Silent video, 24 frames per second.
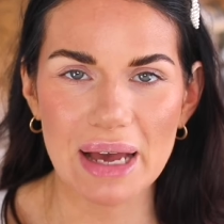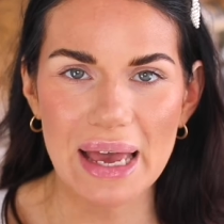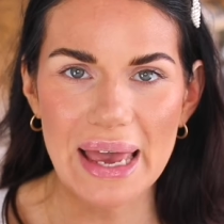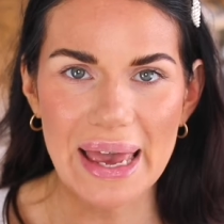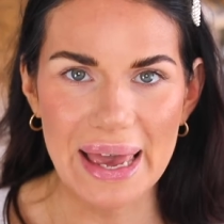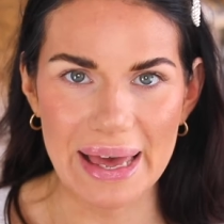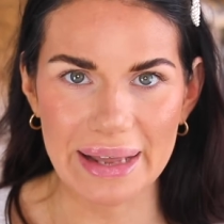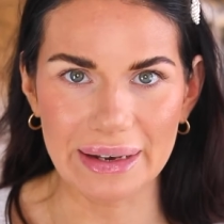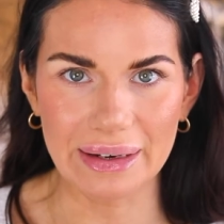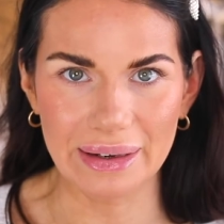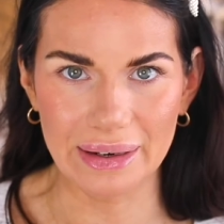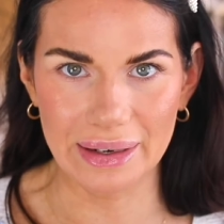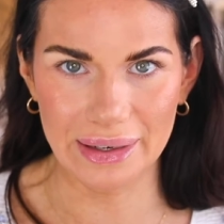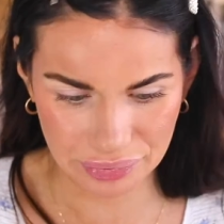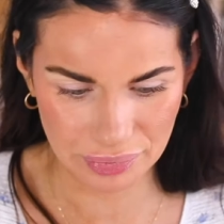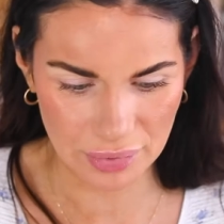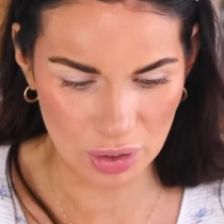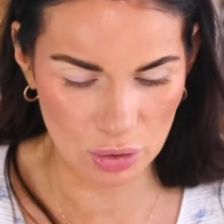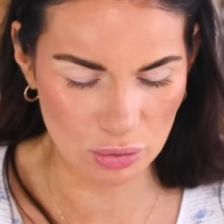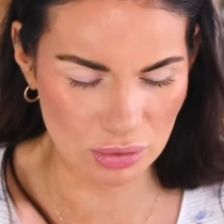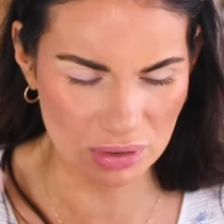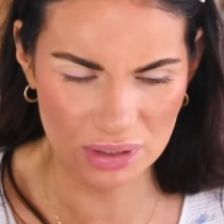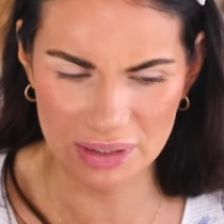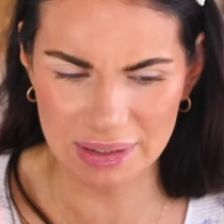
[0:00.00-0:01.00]
heller
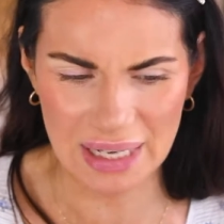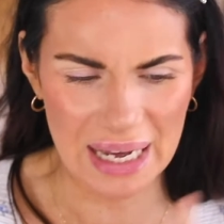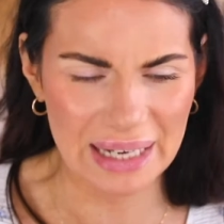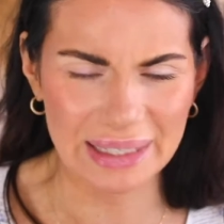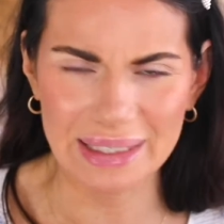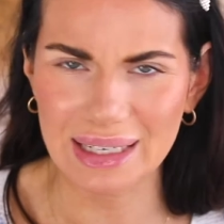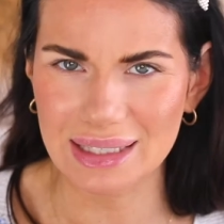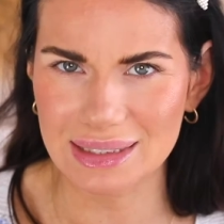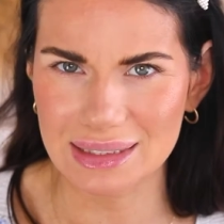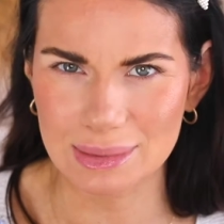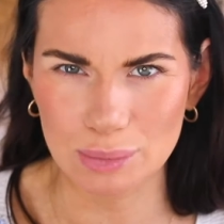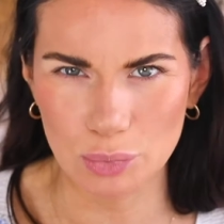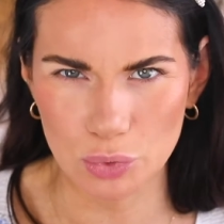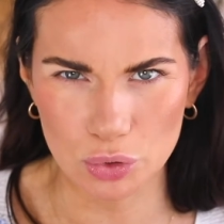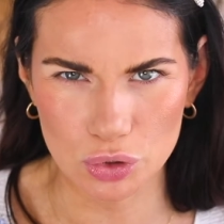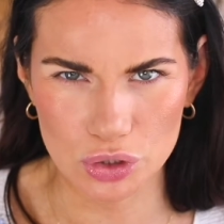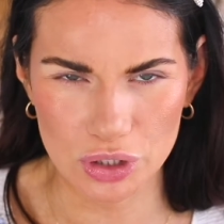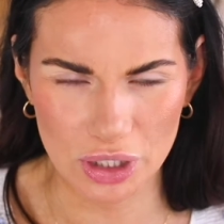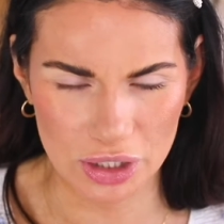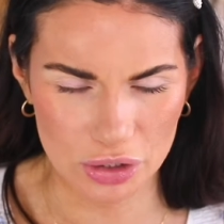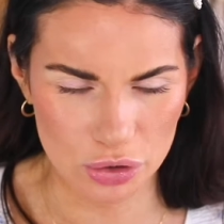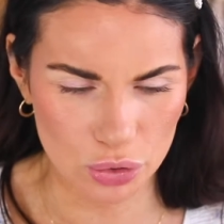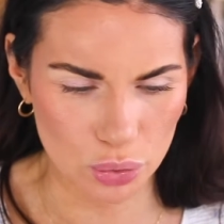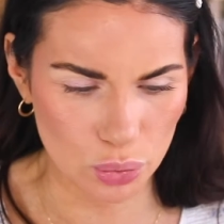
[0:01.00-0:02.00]
und anders im
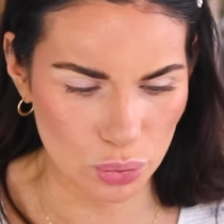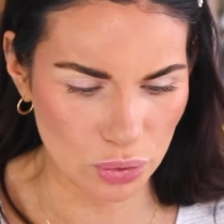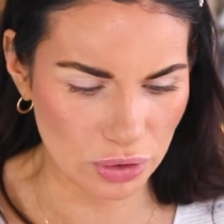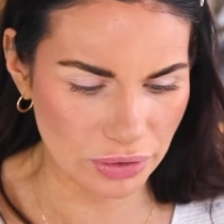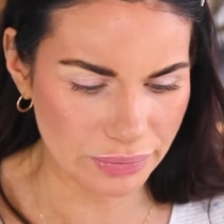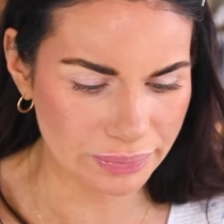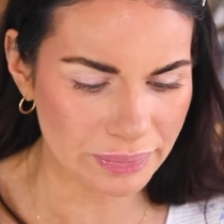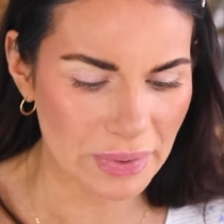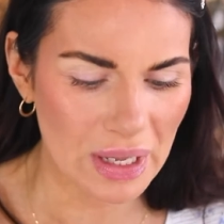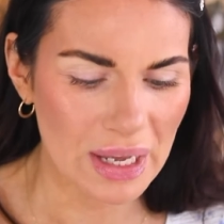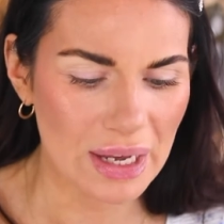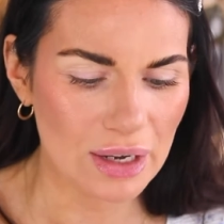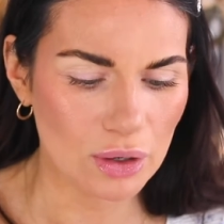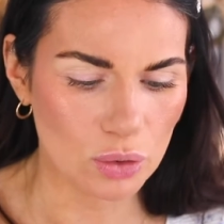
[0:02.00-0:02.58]
Unterton.